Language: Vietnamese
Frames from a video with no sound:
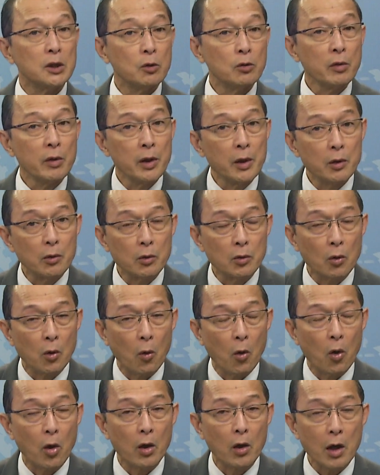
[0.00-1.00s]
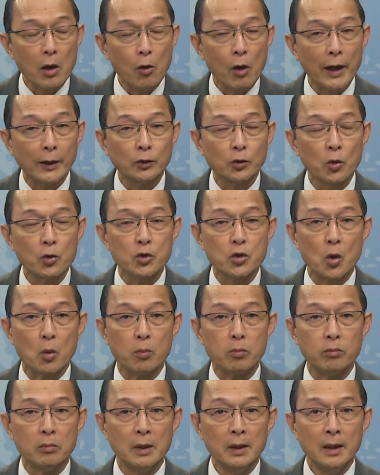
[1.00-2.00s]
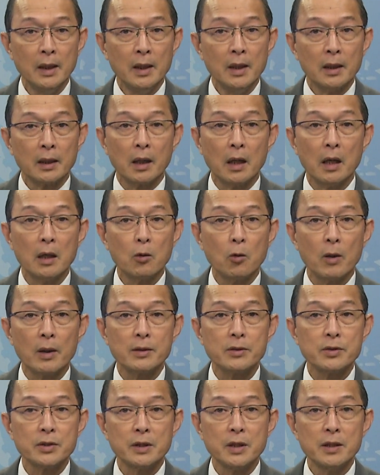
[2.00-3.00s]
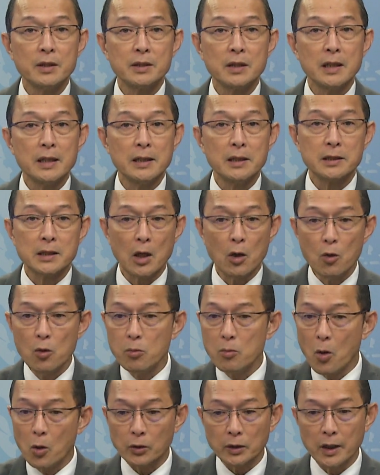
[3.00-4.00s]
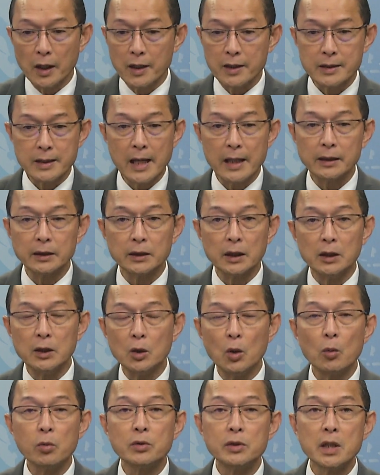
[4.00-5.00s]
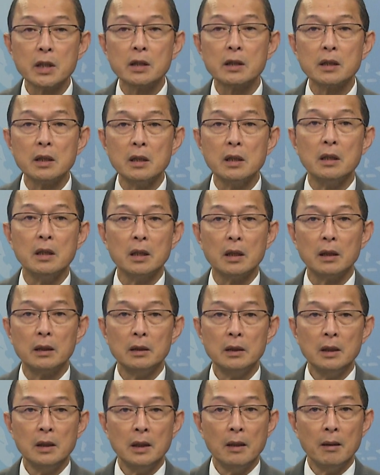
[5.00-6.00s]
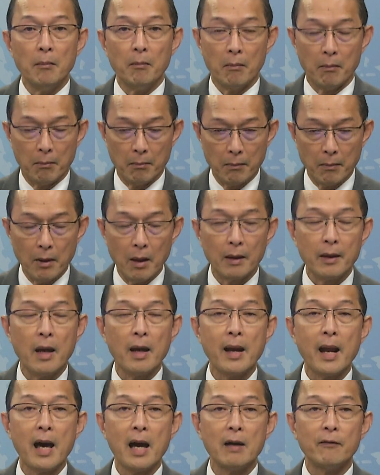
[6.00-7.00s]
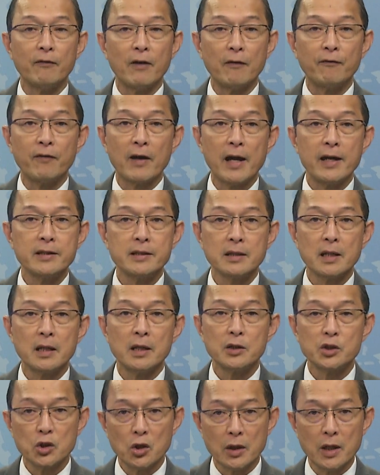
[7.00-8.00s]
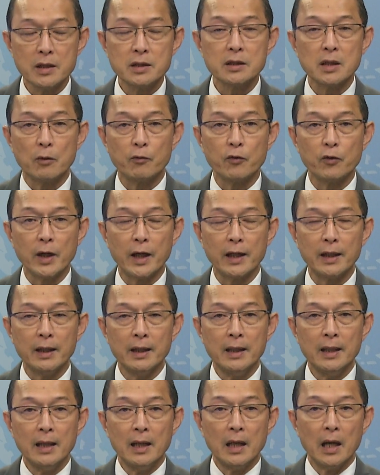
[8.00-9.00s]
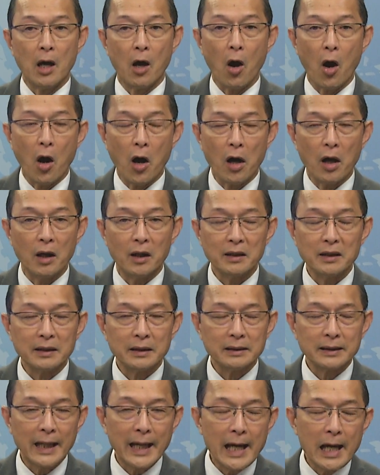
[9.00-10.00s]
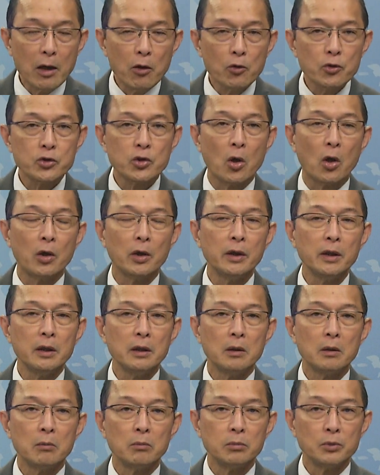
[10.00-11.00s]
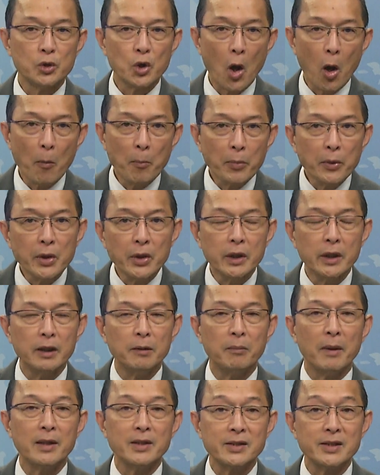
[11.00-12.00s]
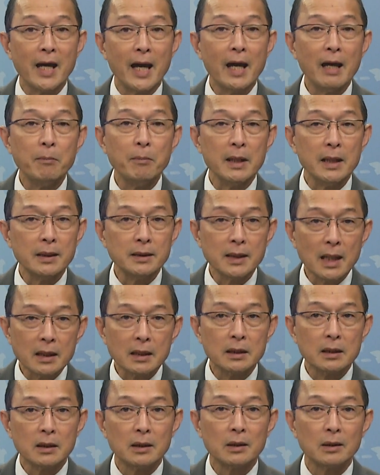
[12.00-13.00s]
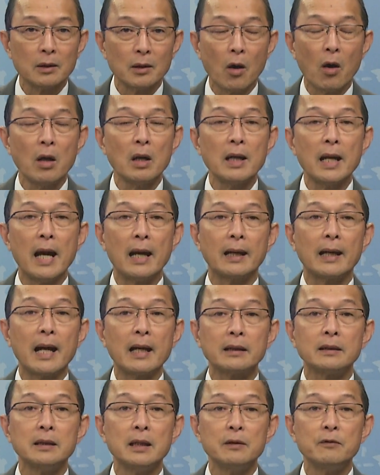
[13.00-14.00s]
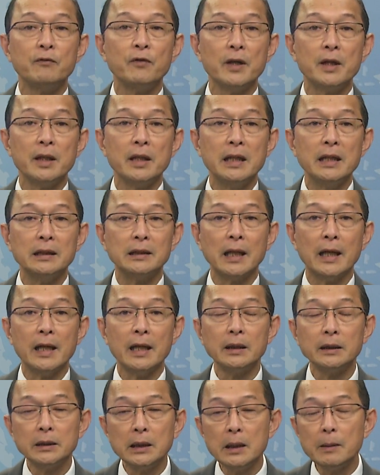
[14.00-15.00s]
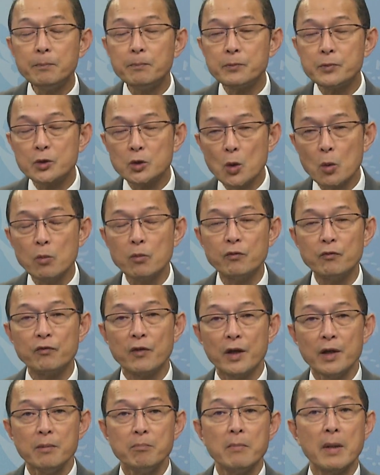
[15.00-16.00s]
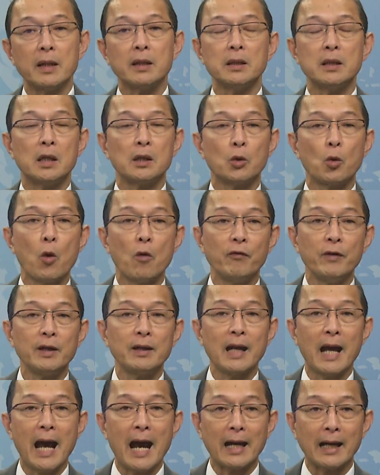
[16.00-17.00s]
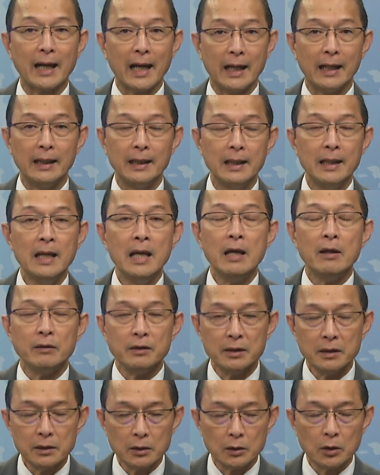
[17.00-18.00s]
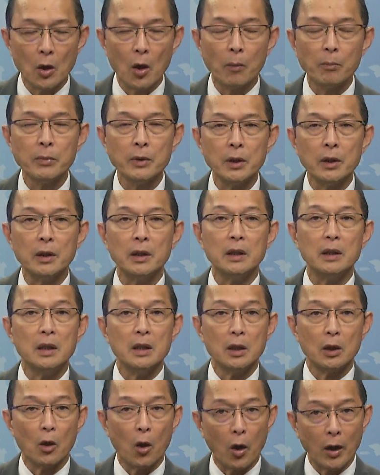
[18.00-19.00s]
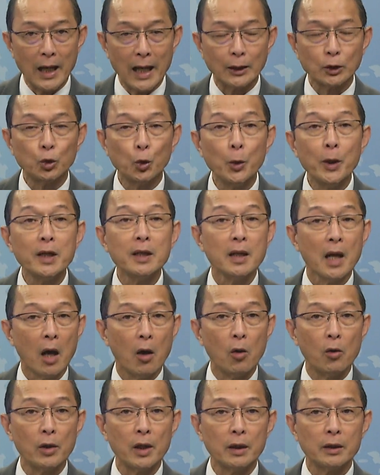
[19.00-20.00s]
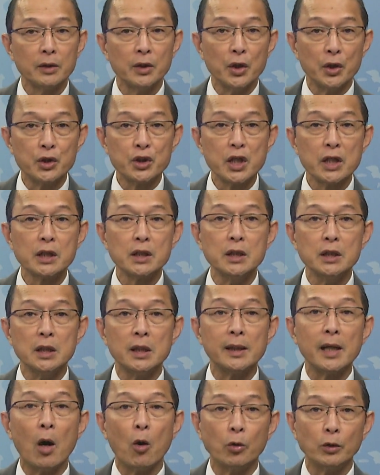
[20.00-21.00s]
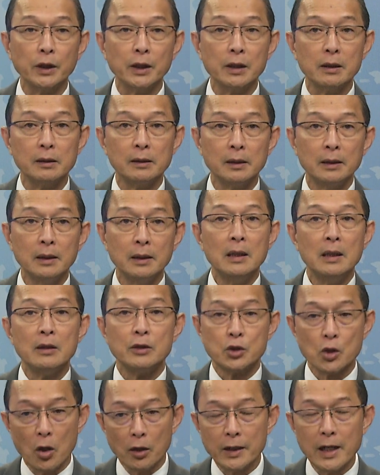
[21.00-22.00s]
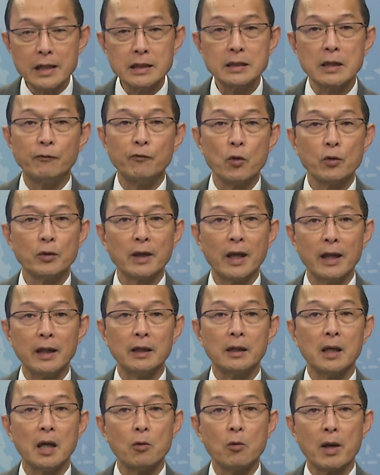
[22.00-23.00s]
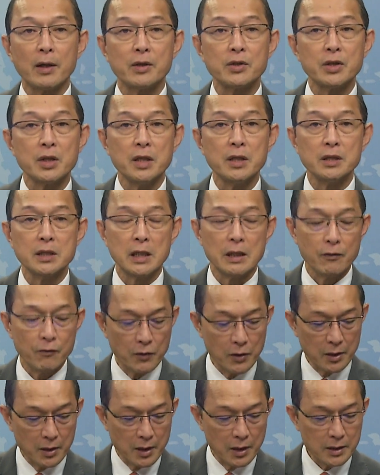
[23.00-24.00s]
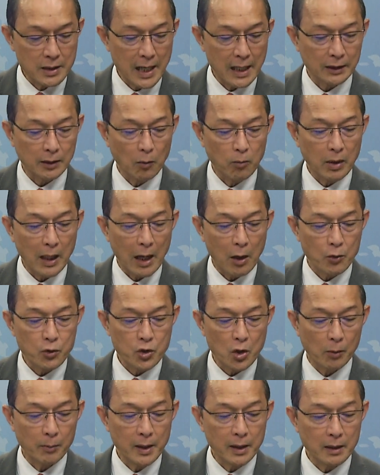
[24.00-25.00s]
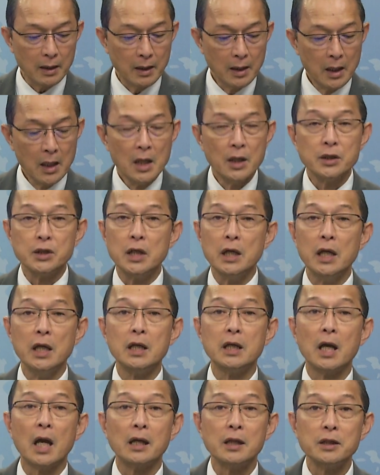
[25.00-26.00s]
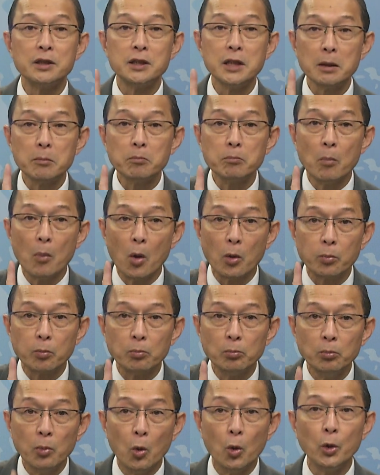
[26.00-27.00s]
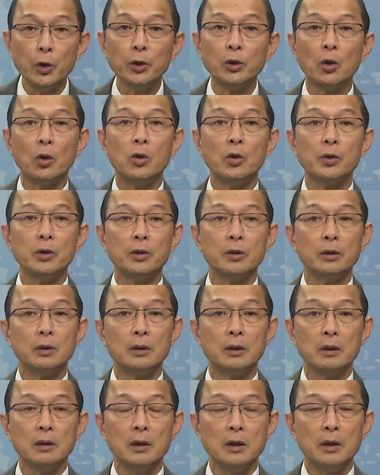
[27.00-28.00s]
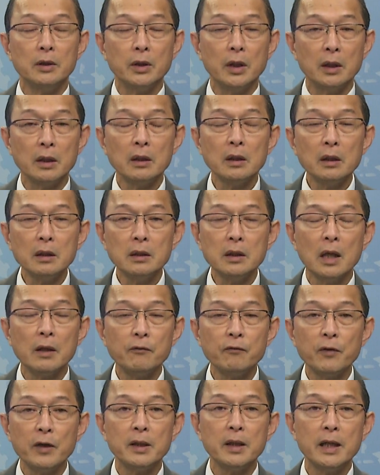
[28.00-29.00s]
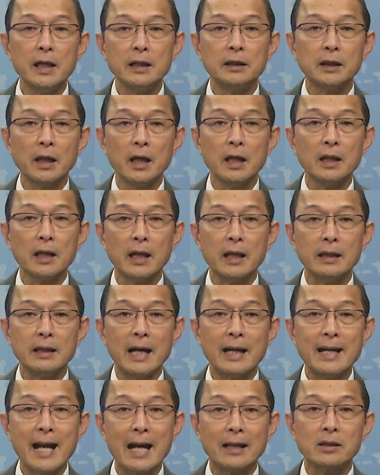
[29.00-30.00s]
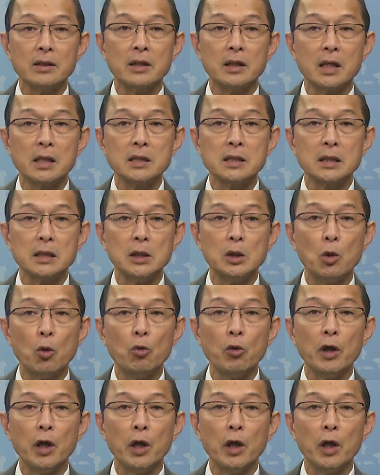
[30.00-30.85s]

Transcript: hữu hiệu của các loại thuốc chủng. Cơ quan CDC sau một thời gian từ lúc trích ngừa Moderna và Pfizer cho đến giờ phút này họ theo dõi nhóm người mà dễ bị nhất đó là các nhân viên y tế tiếp xúc với bệnh nhân Covid hàng ngày, nhóm người gọi là tuyến đầu đó được trích ngừa đầu tiên. Cho đến giờ phút này, cơ quan CDC vừa đưa ra thông cáo cho biết chỉ cần trích một mũi thôi, những nhân viên y tế này đã đạt được cái sự hữu